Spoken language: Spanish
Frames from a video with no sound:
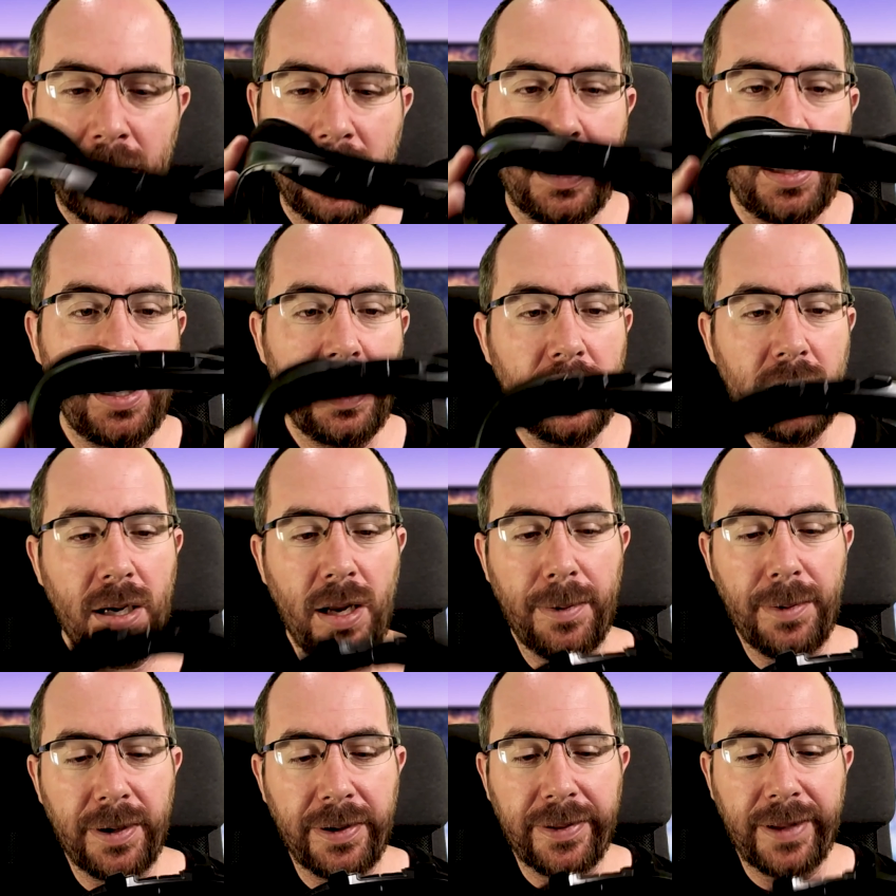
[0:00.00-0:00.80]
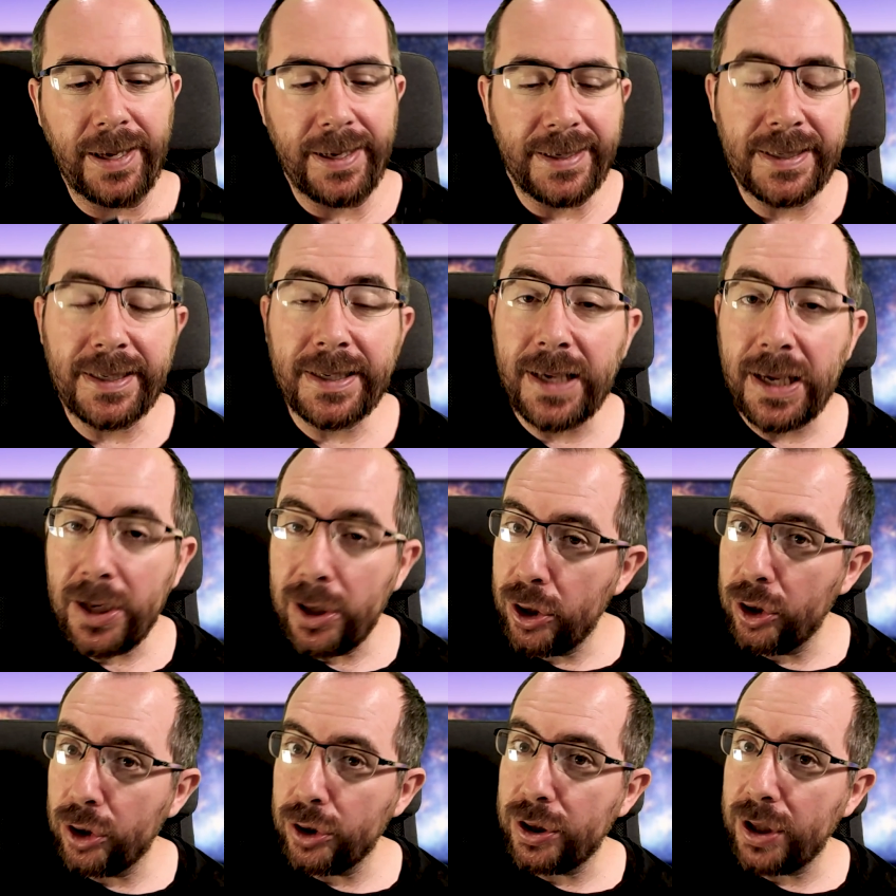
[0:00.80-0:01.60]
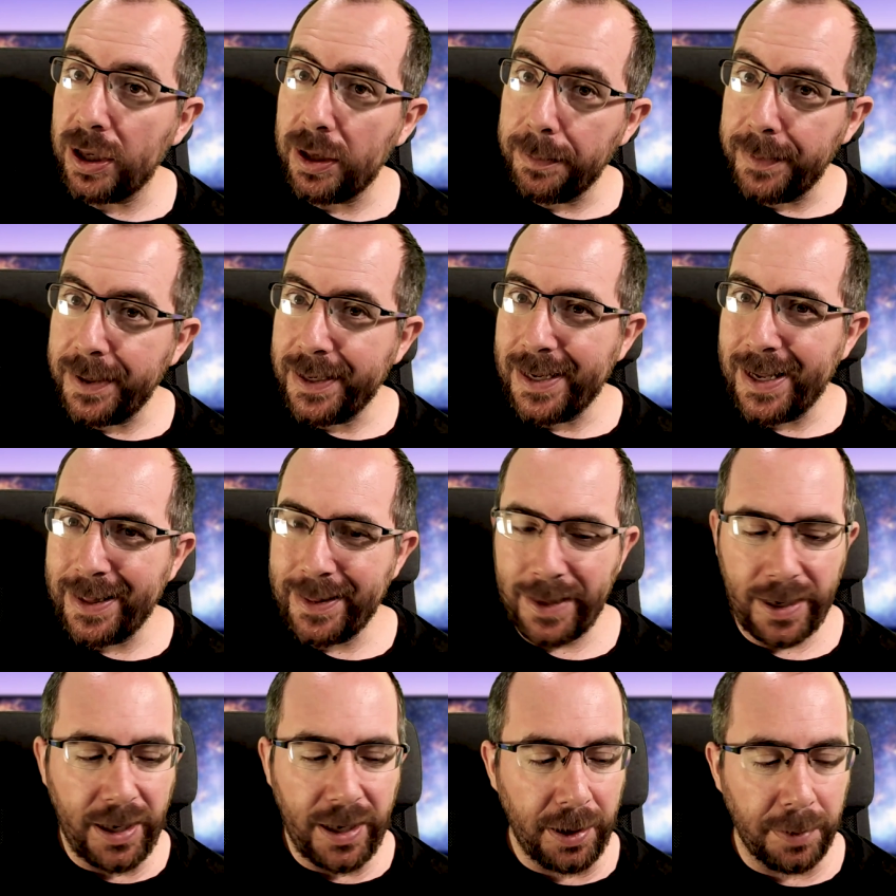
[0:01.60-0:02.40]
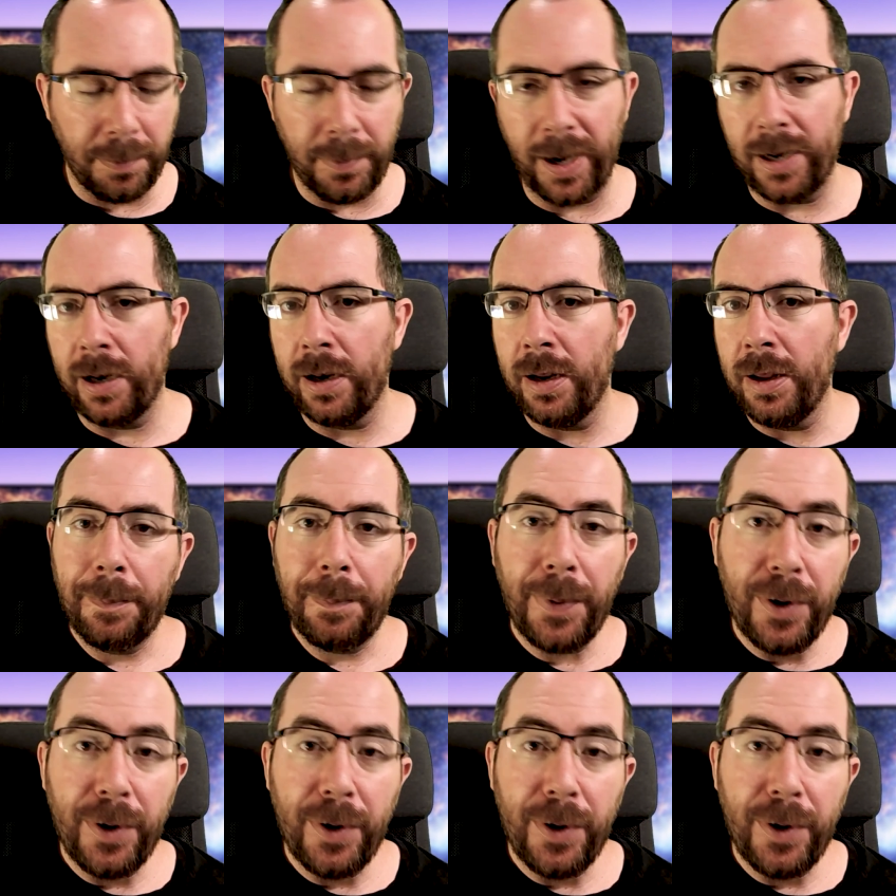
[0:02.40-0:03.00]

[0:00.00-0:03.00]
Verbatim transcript: Y la verdad es que no termina de ir mal.